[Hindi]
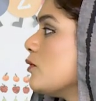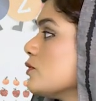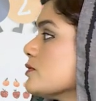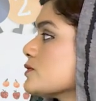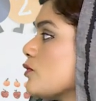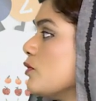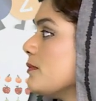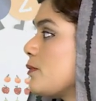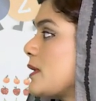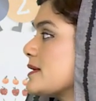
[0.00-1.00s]
उनको स्कूल
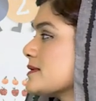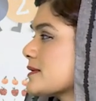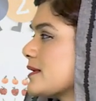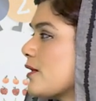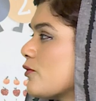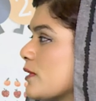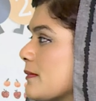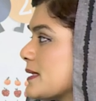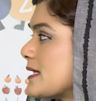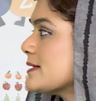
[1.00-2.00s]
में बुला सकते हैं और
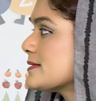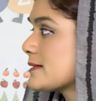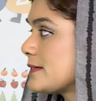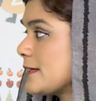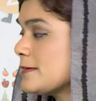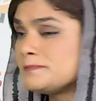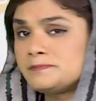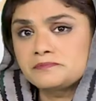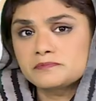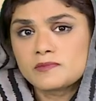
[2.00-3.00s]
उन्हें बता सकते हैं
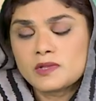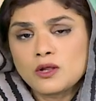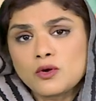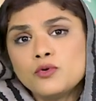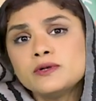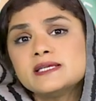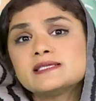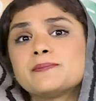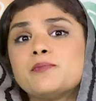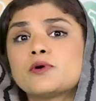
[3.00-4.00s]
उनकी
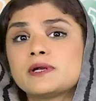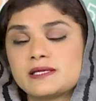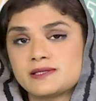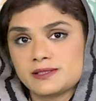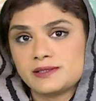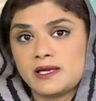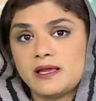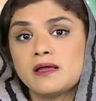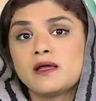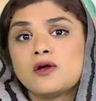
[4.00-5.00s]
सपोर्ट ले सकते
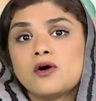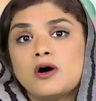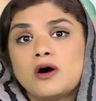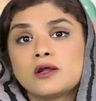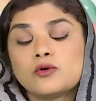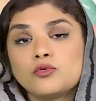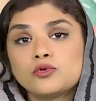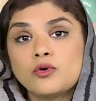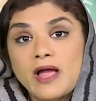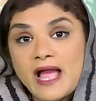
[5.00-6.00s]
हैं और
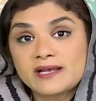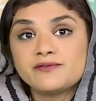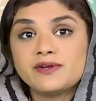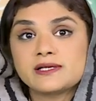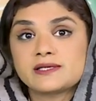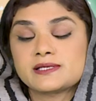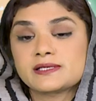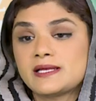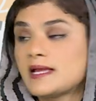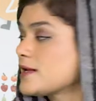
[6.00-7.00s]
उनको एक्टिवेट कर
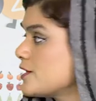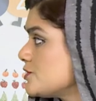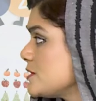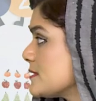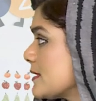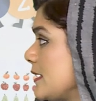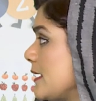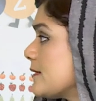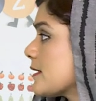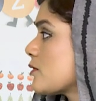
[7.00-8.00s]
सकते हैं किस चीज़ के
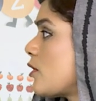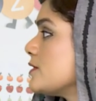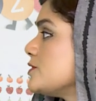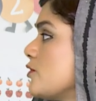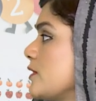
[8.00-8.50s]
लिए टेक्नोलॉजी और